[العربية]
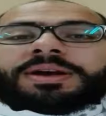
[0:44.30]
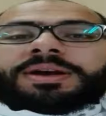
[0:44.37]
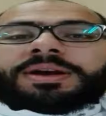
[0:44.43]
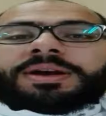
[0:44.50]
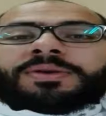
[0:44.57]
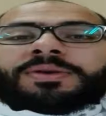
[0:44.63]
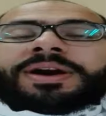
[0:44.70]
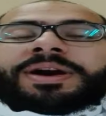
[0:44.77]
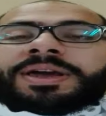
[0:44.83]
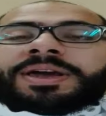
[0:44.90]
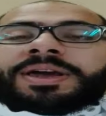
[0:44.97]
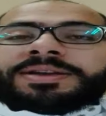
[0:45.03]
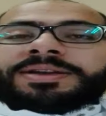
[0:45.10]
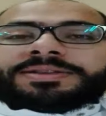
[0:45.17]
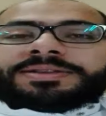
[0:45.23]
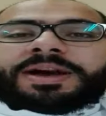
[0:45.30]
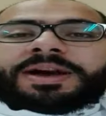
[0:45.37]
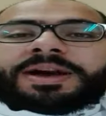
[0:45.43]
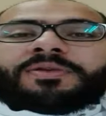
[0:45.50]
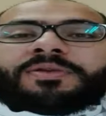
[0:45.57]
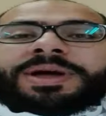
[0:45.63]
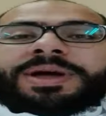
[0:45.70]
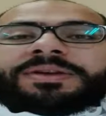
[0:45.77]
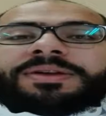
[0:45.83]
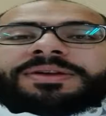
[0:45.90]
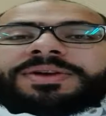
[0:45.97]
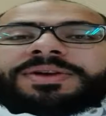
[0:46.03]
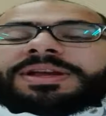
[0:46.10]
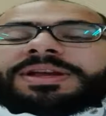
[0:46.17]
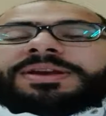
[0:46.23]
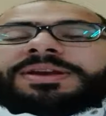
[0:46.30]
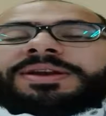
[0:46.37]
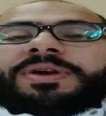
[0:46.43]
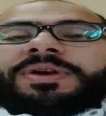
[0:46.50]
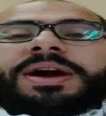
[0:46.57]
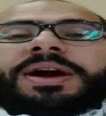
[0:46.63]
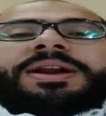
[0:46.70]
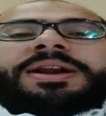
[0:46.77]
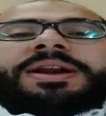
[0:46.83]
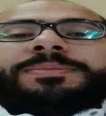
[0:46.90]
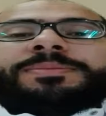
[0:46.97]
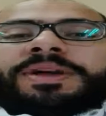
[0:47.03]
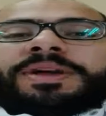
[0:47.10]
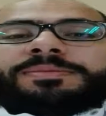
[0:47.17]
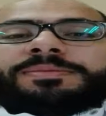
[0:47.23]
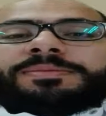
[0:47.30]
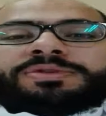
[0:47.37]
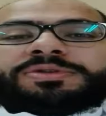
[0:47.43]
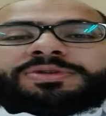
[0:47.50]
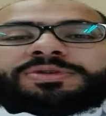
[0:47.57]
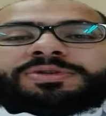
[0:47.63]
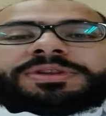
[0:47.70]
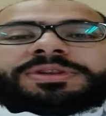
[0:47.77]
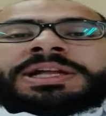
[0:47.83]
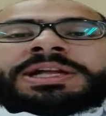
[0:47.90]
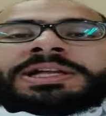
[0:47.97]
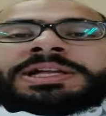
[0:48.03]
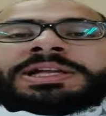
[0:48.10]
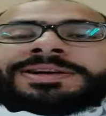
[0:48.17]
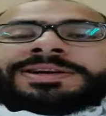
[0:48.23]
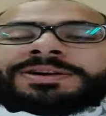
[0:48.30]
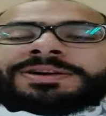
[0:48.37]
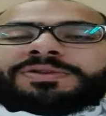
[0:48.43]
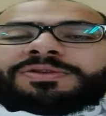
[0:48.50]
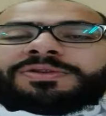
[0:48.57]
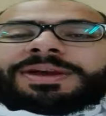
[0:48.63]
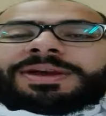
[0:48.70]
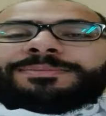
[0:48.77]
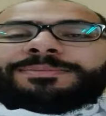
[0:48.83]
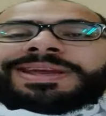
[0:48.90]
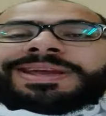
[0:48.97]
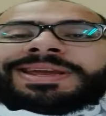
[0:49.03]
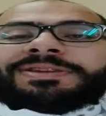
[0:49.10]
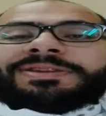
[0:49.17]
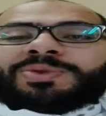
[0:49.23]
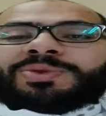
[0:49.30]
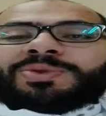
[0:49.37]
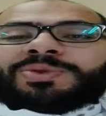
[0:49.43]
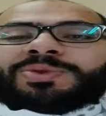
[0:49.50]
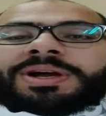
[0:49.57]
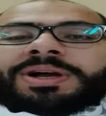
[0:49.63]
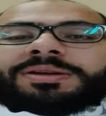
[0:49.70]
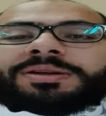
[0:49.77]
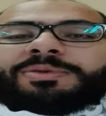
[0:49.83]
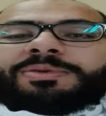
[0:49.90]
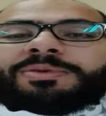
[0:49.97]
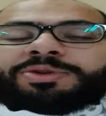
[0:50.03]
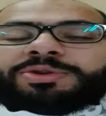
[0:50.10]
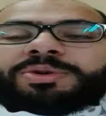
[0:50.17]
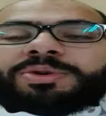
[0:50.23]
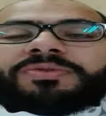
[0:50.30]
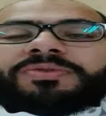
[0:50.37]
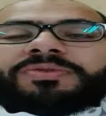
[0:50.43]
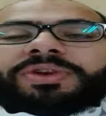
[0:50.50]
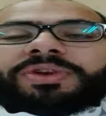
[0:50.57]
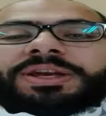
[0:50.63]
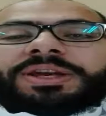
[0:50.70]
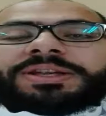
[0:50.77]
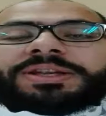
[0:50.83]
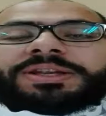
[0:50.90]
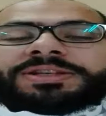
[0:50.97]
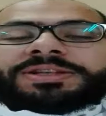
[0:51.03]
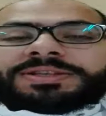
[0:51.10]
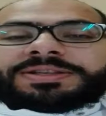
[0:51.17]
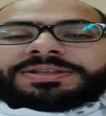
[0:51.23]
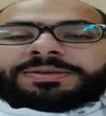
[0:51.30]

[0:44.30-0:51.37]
وقياسها ومعرفه انواع الامراض الموجوده وكميه الزلال الموجود في الجسم